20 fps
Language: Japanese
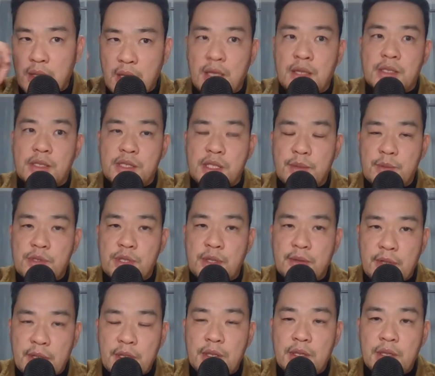て、
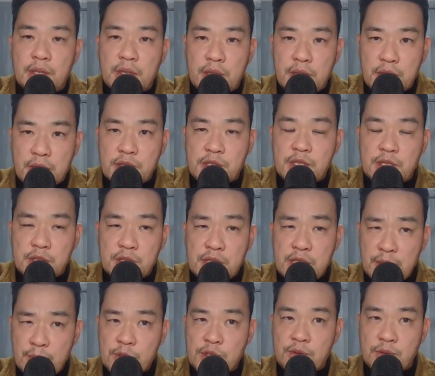スティムソンは、
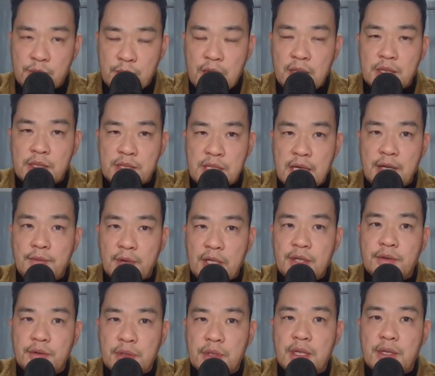スティムソンは、さんは
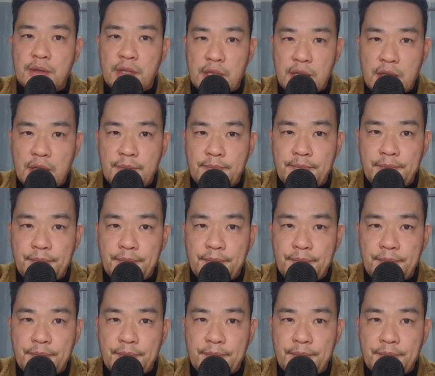言ってるわけ。